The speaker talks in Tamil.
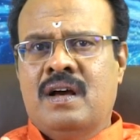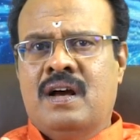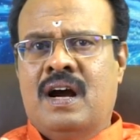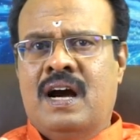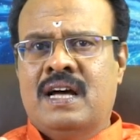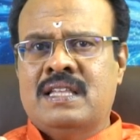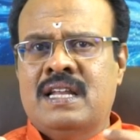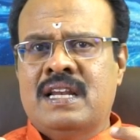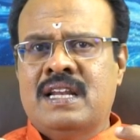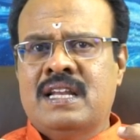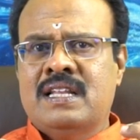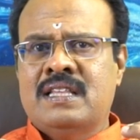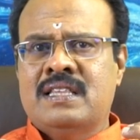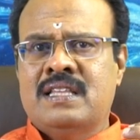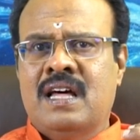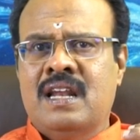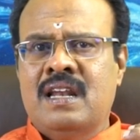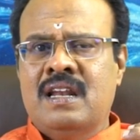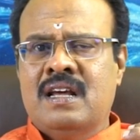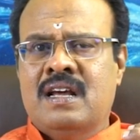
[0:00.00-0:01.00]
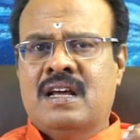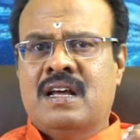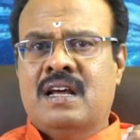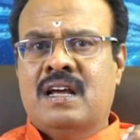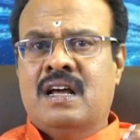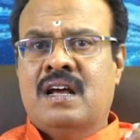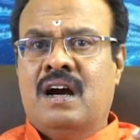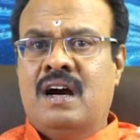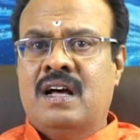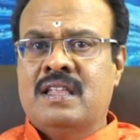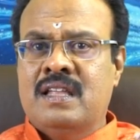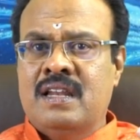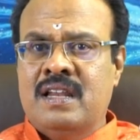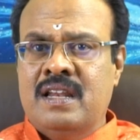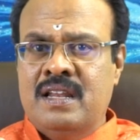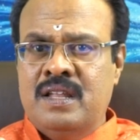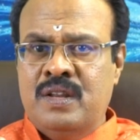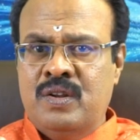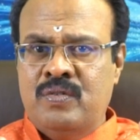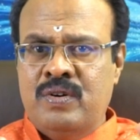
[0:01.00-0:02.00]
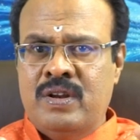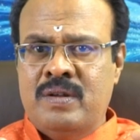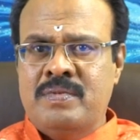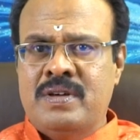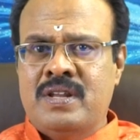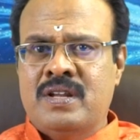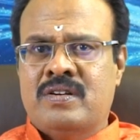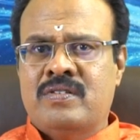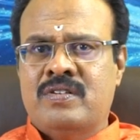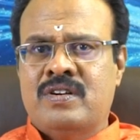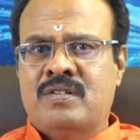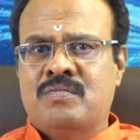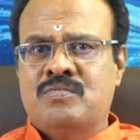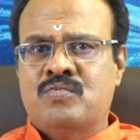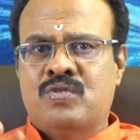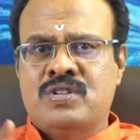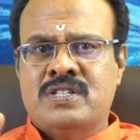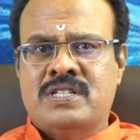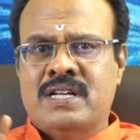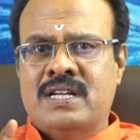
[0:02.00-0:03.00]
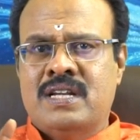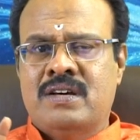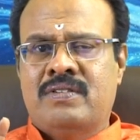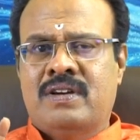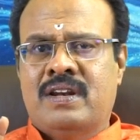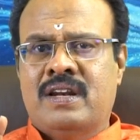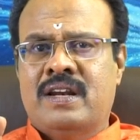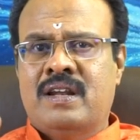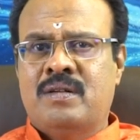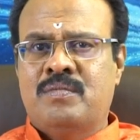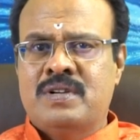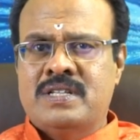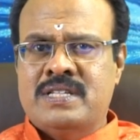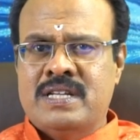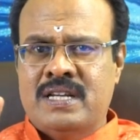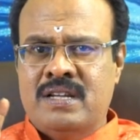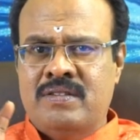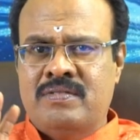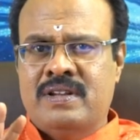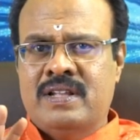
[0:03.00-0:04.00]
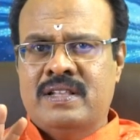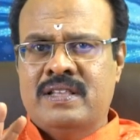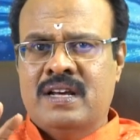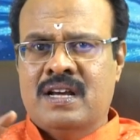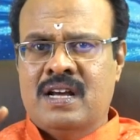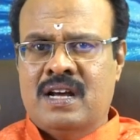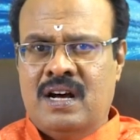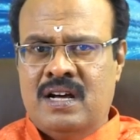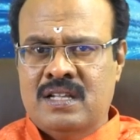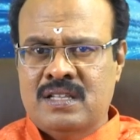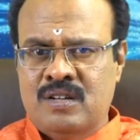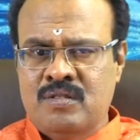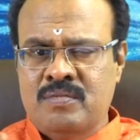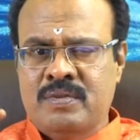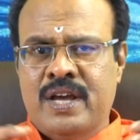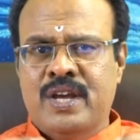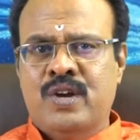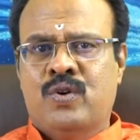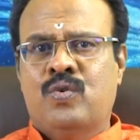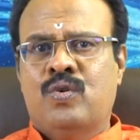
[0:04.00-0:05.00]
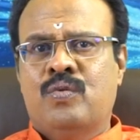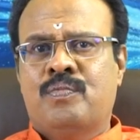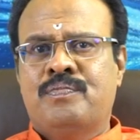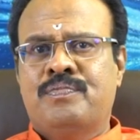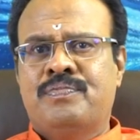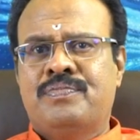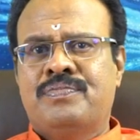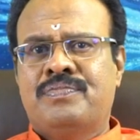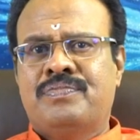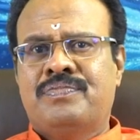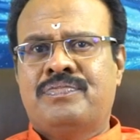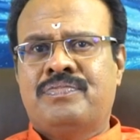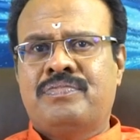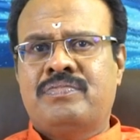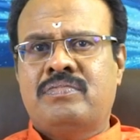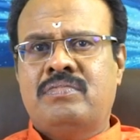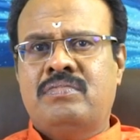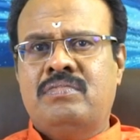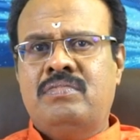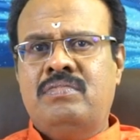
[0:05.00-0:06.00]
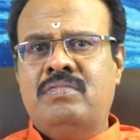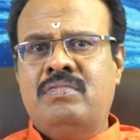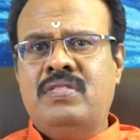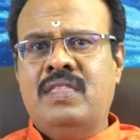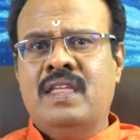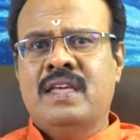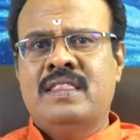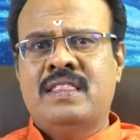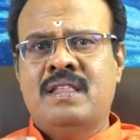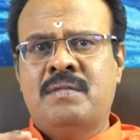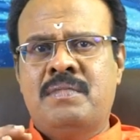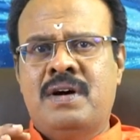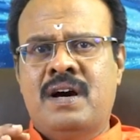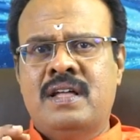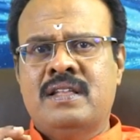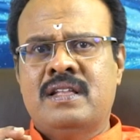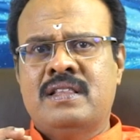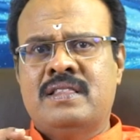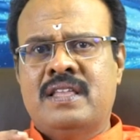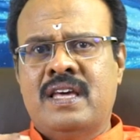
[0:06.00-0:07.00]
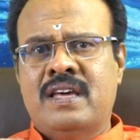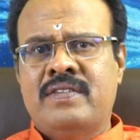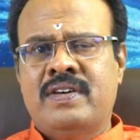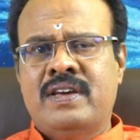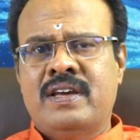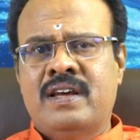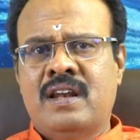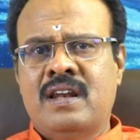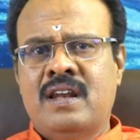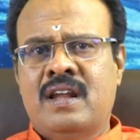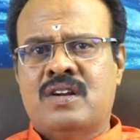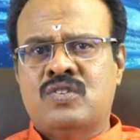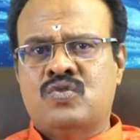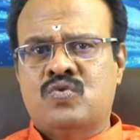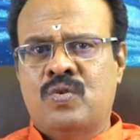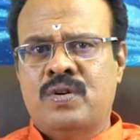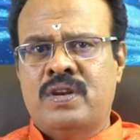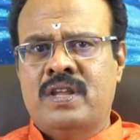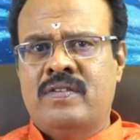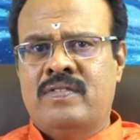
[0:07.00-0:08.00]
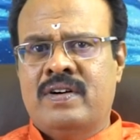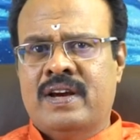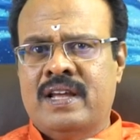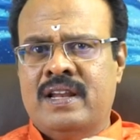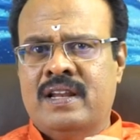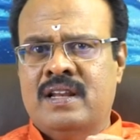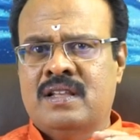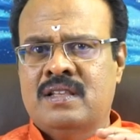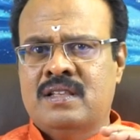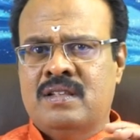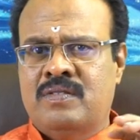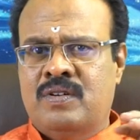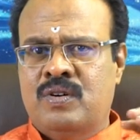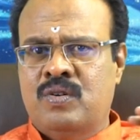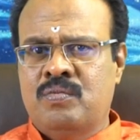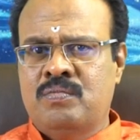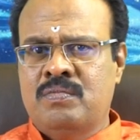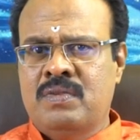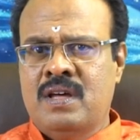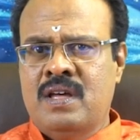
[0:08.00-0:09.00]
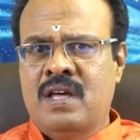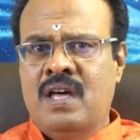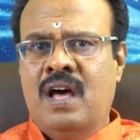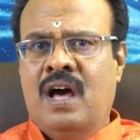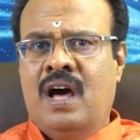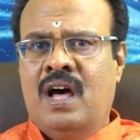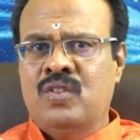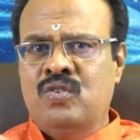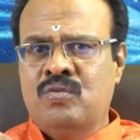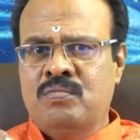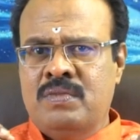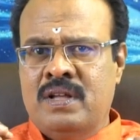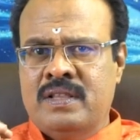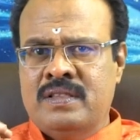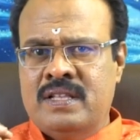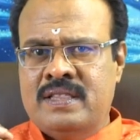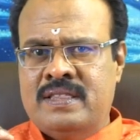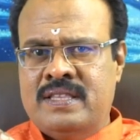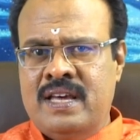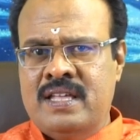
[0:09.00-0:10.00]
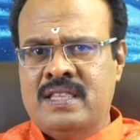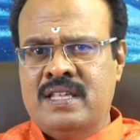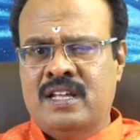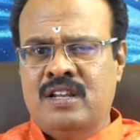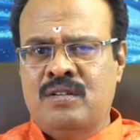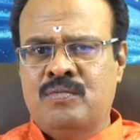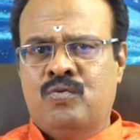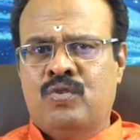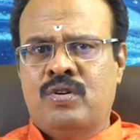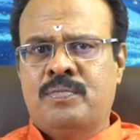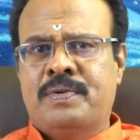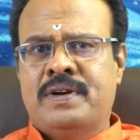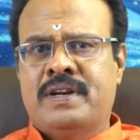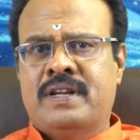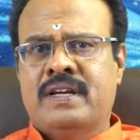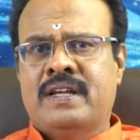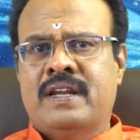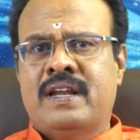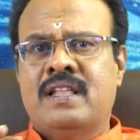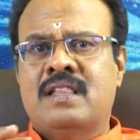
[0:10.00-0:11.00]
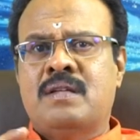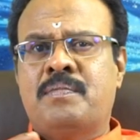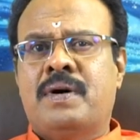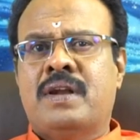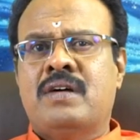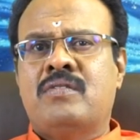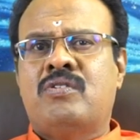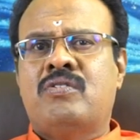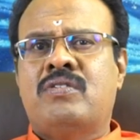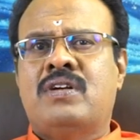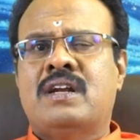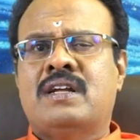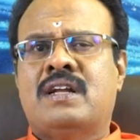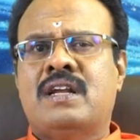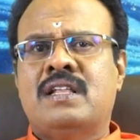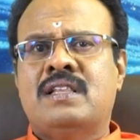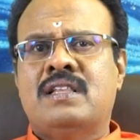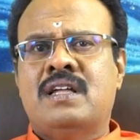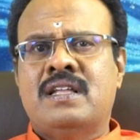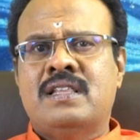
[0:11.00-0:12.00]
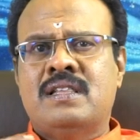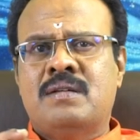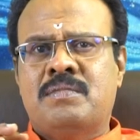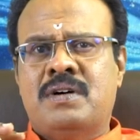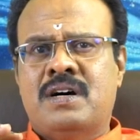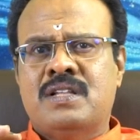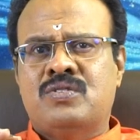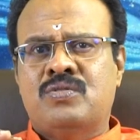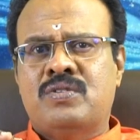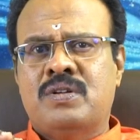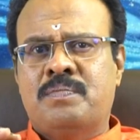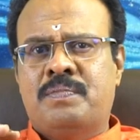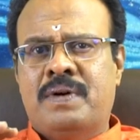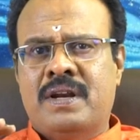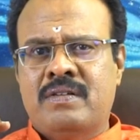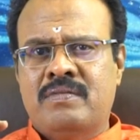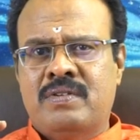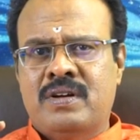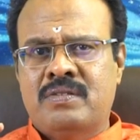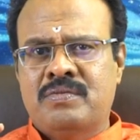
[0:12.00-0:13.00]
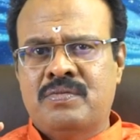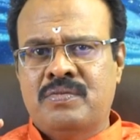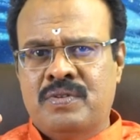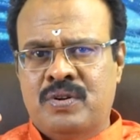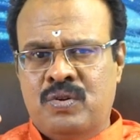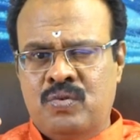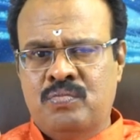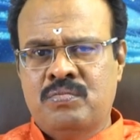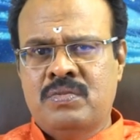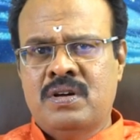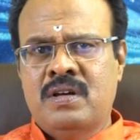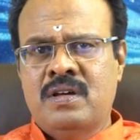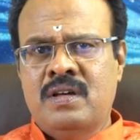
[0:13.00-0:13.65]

காதலில் இருந்தால் காதலில் இருவருமே இருக்க வேண்டும் ஒன் சைடில் வரல டபுள் சைடில் வர்றதாக காதலும் கைகூடும் இந்த மாத தேவைகள் நான் சொல்லிய வகையிலிருந்து வரும் அதுவும் அந்த தேதிகளையும் குறிப்பிட்டிருக்கிறேன் அந்த பணவரவு நாட்களில் தான் இந்த மாதத்துடைய பணவரவு வரும்